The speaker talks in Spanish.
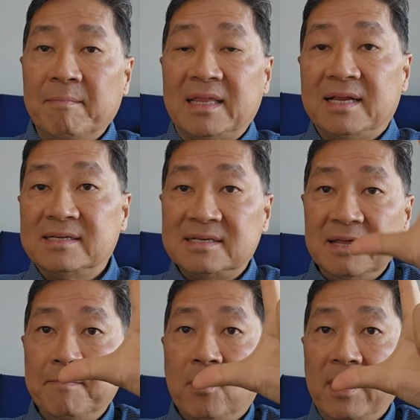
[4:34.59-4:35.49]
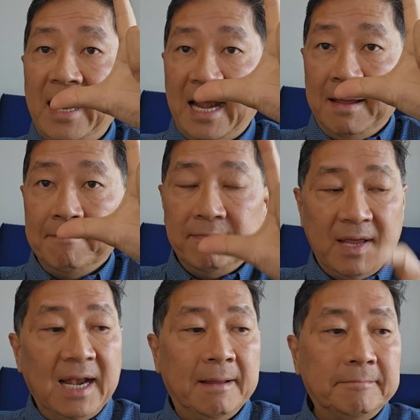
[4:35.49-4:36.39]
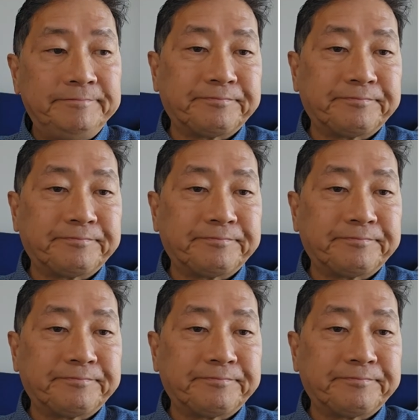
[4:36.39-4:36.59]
matrices tipo L. L.